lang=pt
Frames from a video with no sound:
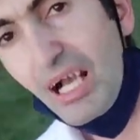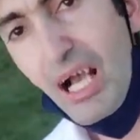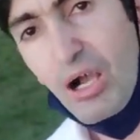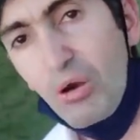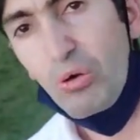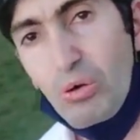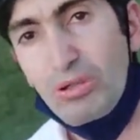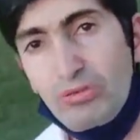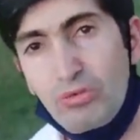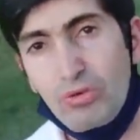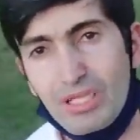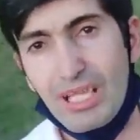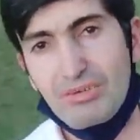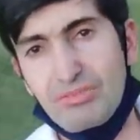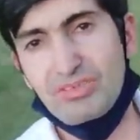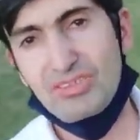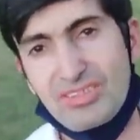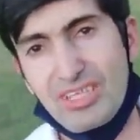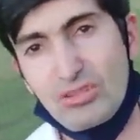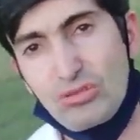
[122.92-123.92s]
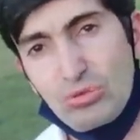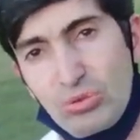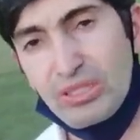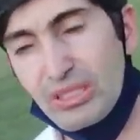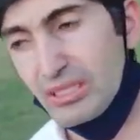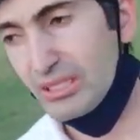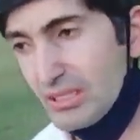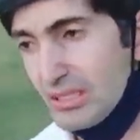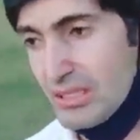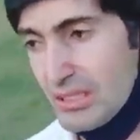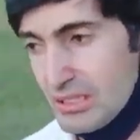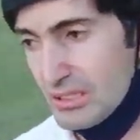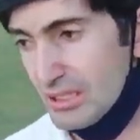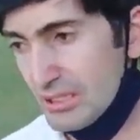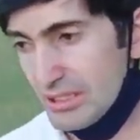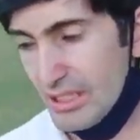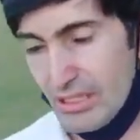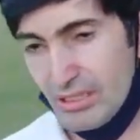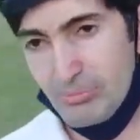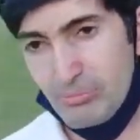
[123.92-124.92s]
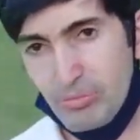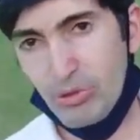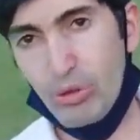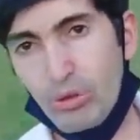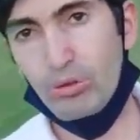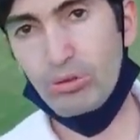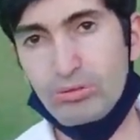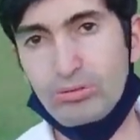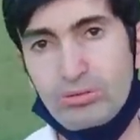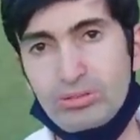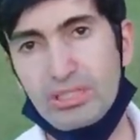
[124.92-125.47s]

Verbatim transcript: Agora eu vou lá avisar a Sueli, que já tá pronto,